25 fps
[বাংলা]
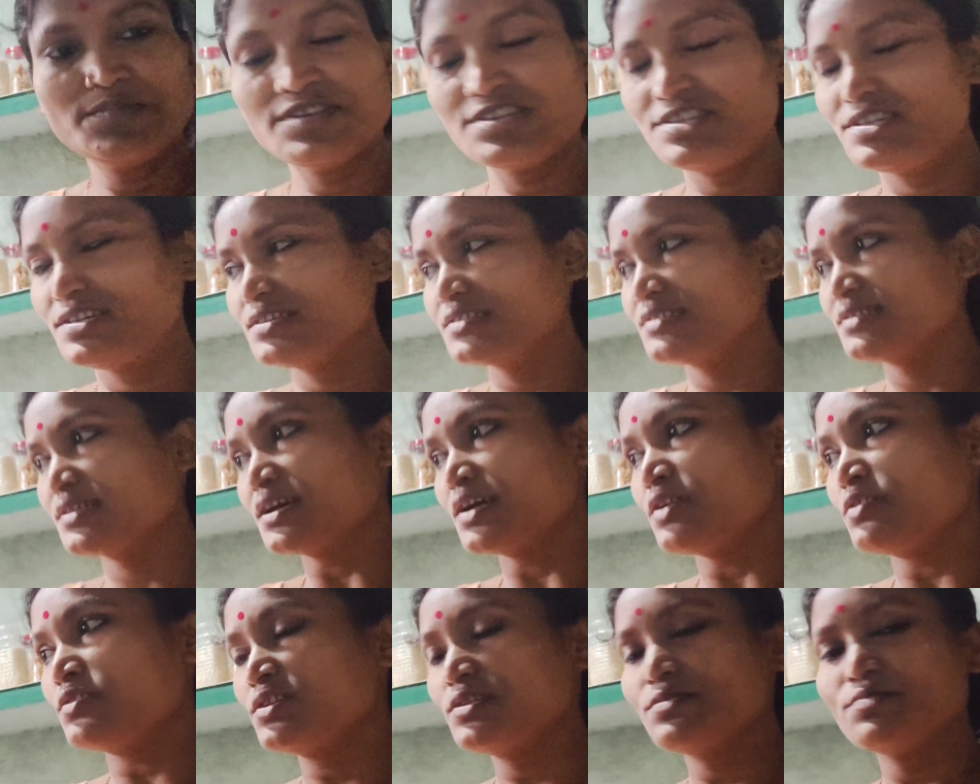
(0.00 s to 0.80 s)
বেজে গেছে
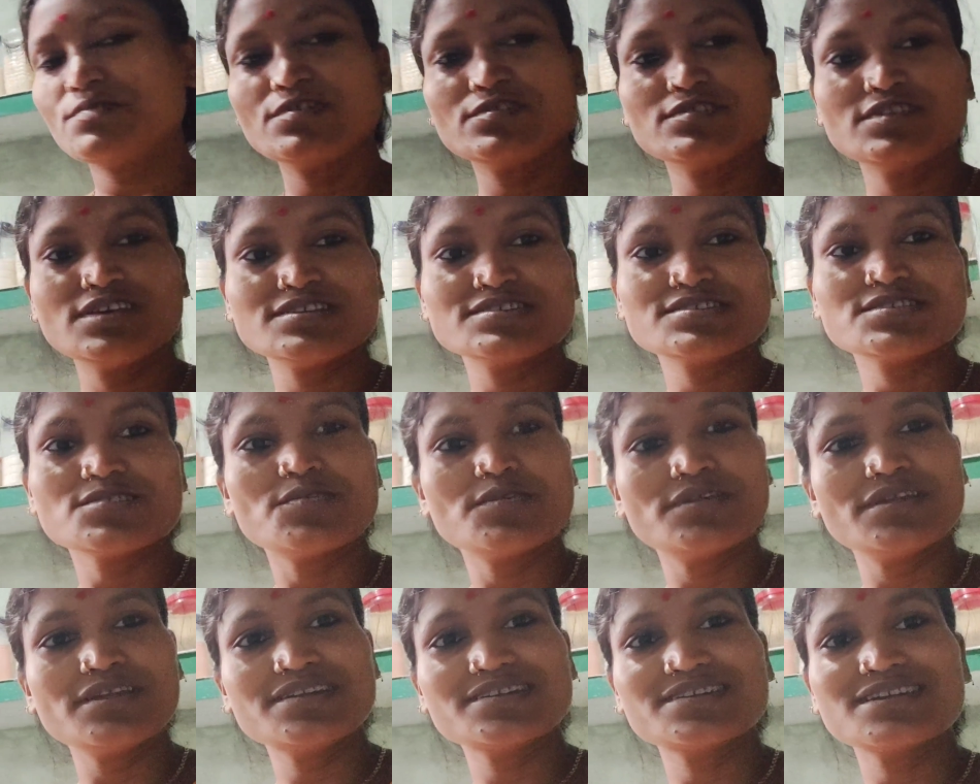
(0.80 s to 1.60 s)
কারণ কি বলতো আজকে
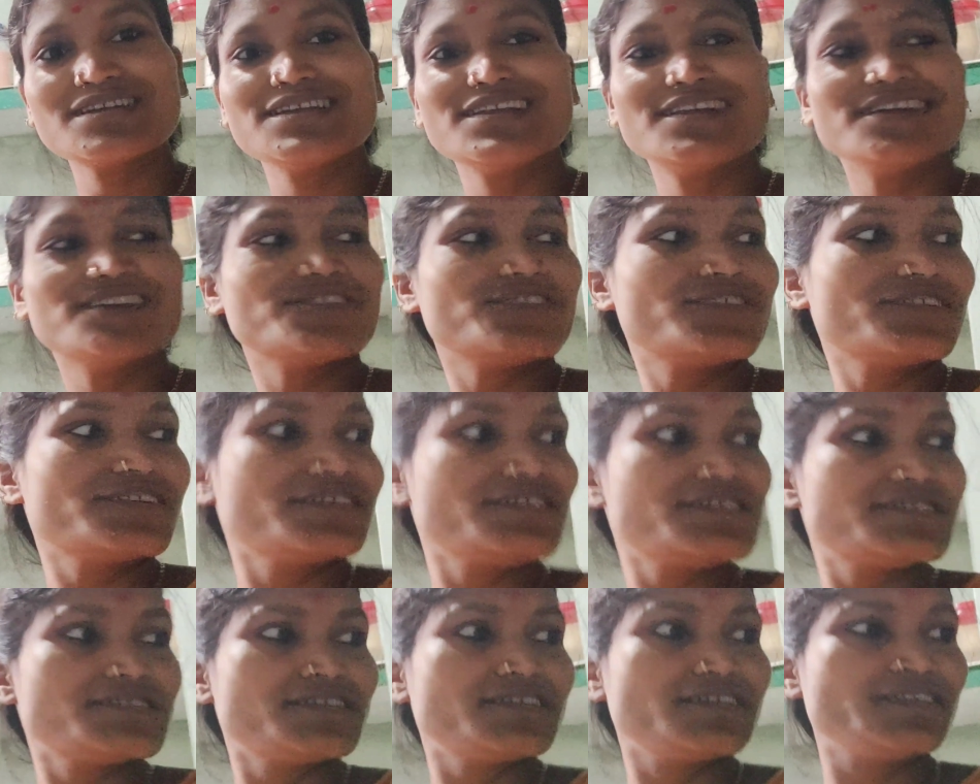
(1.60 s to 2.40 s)
অনেকটাই লেট হয়ে
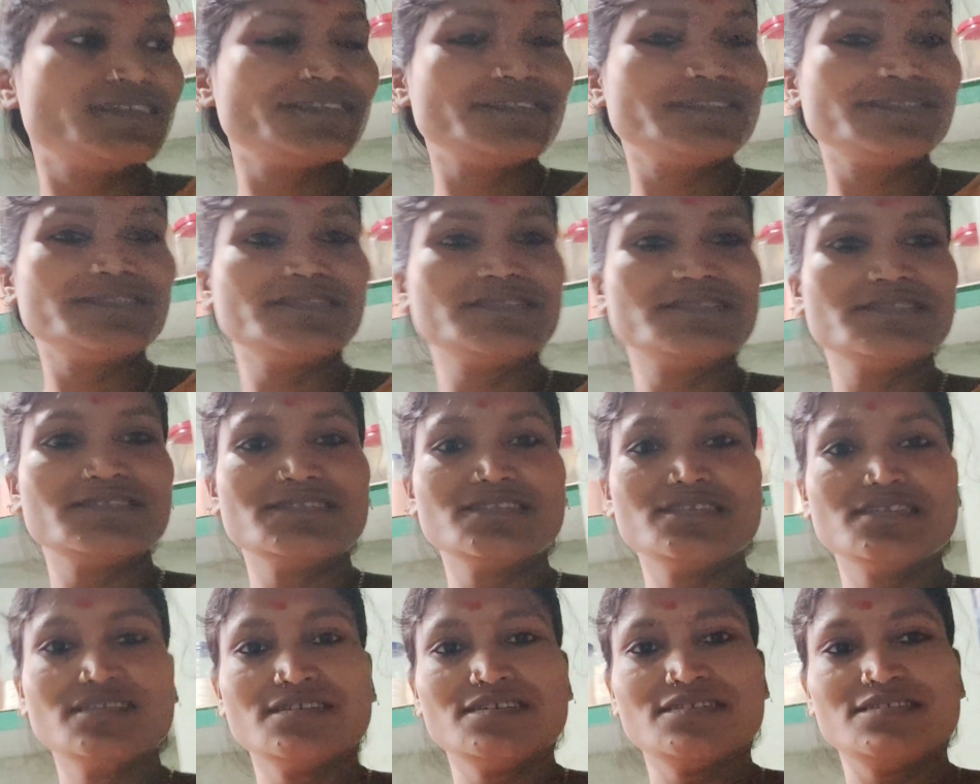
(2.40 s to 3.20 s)
গেছে
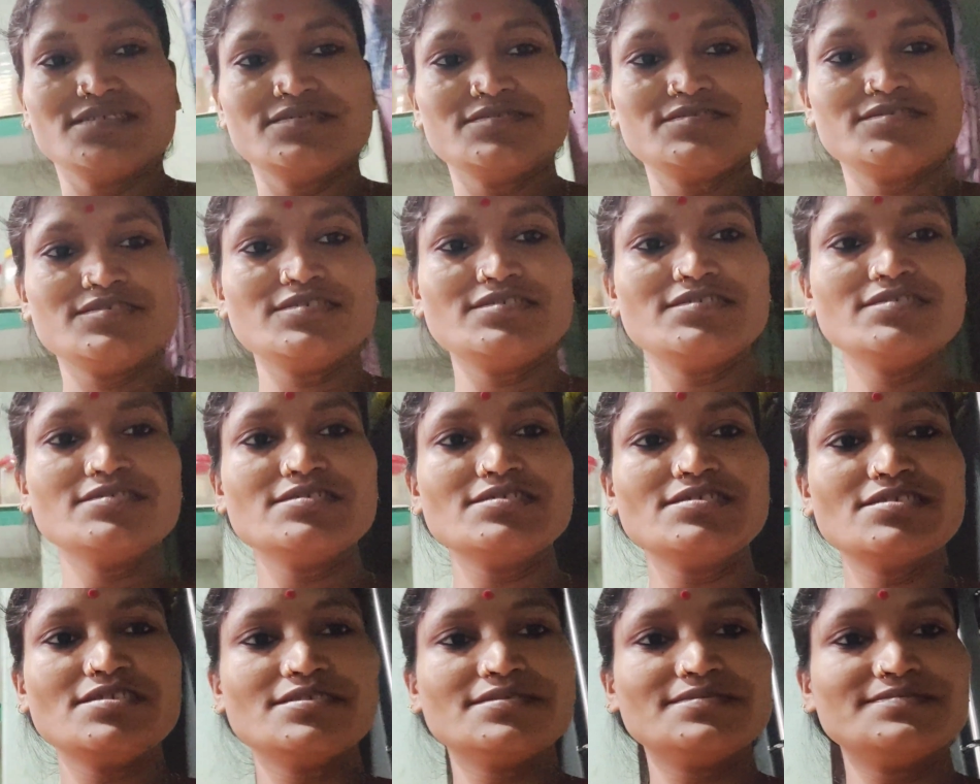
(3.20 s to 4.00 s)
চলো
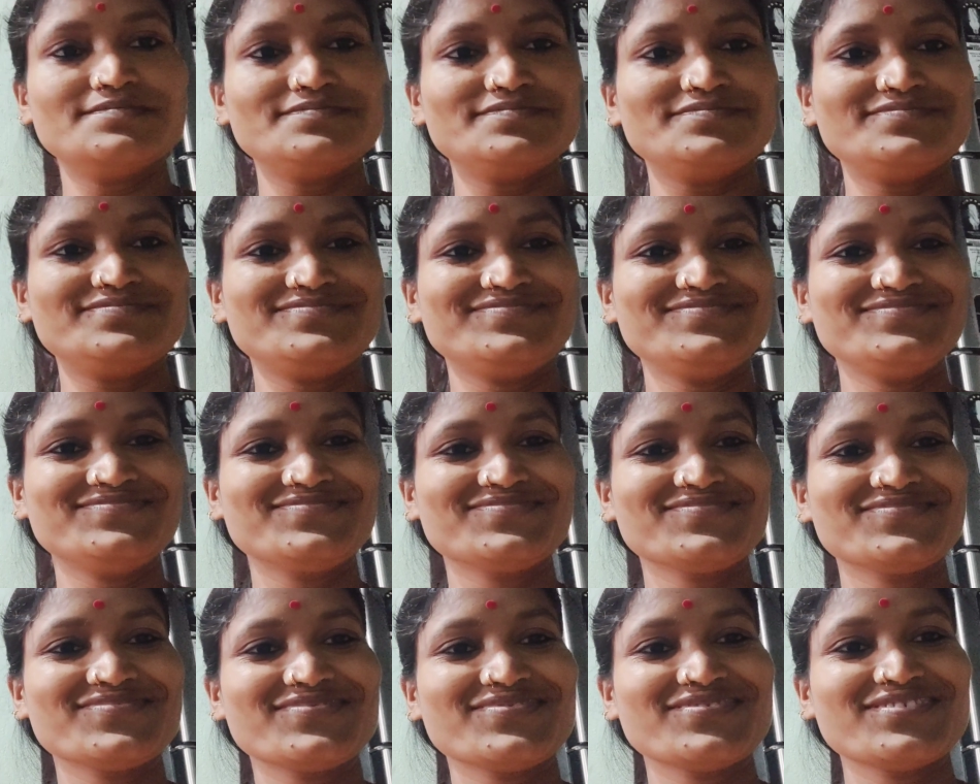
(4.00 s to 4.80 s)

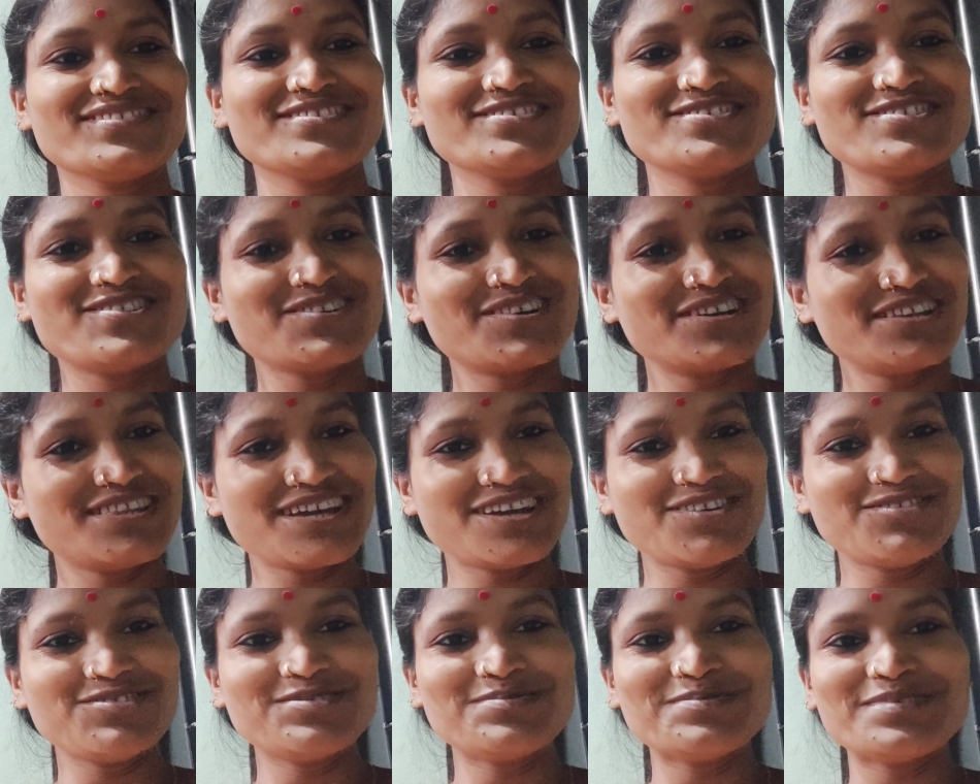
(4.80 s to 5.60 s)
সঙ্গে
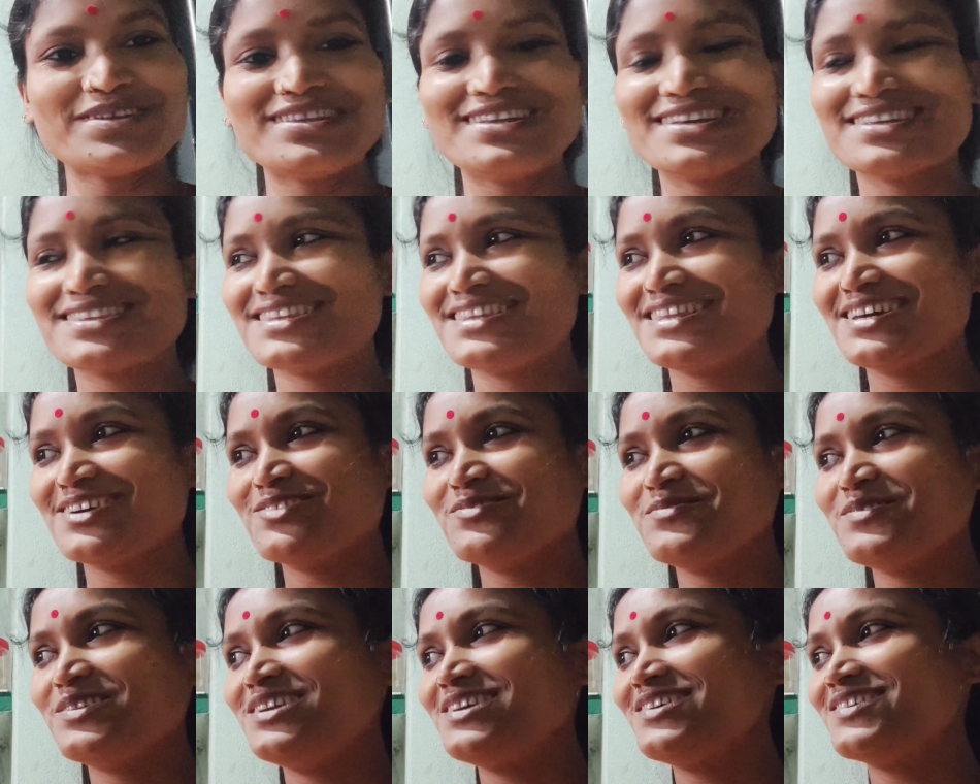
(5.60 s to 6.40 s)
থাকো তোমরা দেখতে
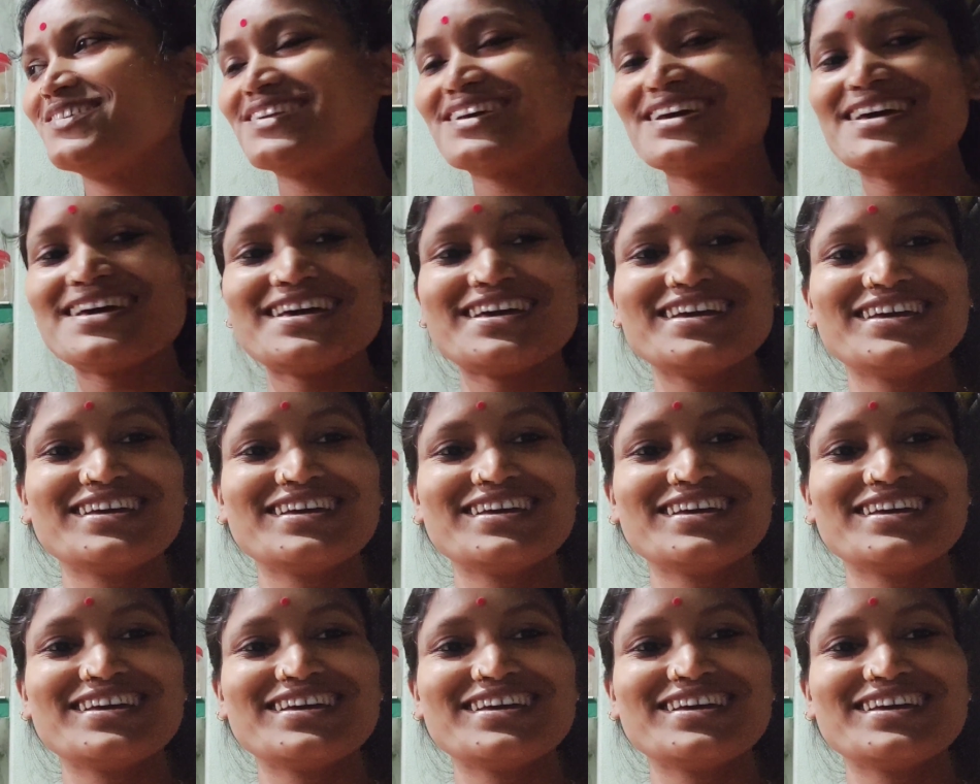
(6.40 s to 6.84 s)
থাকো ভিডিওটা